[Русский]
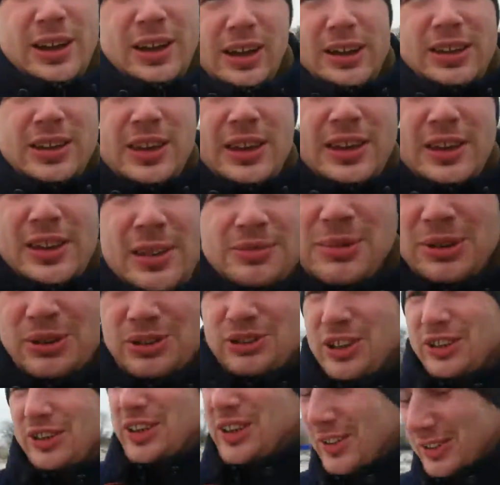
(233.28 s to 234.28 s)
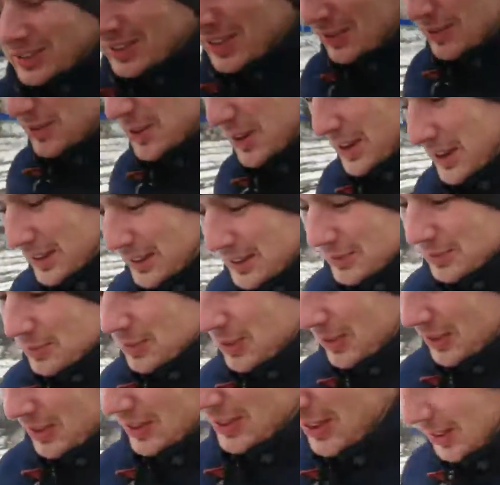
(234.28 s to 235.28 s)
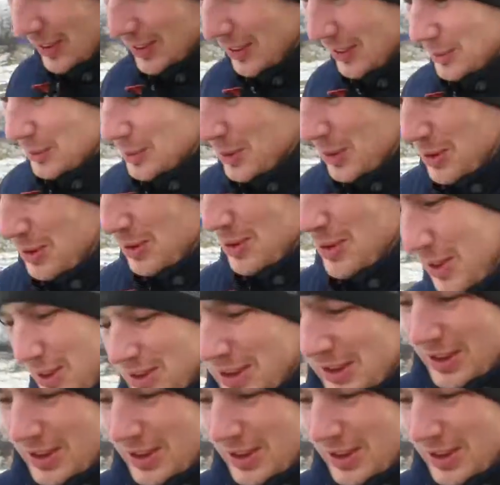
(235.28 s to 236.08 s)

А те Тимошенко заявляет, там сидите, смотри,